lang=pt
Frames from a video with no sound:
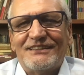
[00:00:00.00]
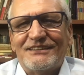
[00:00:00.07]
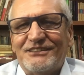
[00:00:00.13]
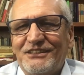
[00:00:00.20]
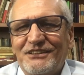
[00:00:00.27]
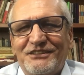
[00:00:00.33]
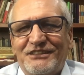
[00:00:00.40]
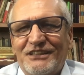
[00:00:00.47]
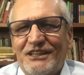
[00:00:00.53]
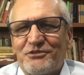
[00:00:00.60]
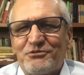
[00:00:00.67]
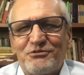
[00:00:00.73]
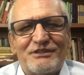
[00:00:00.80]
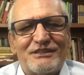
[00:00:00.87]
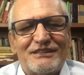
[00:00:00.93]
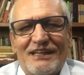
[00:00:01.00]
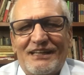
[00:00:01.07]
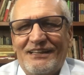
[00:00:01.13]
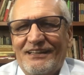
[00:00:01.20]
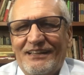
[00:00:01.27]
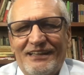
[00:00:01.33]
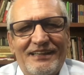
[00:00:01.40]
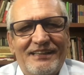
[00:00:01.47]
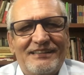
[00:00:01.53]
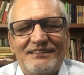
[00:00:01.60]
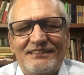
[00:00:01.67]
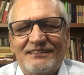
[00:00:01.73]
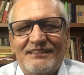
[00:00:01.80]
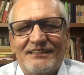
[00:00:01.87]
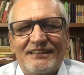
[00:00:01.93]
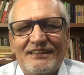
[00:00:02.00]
de Jerusalém.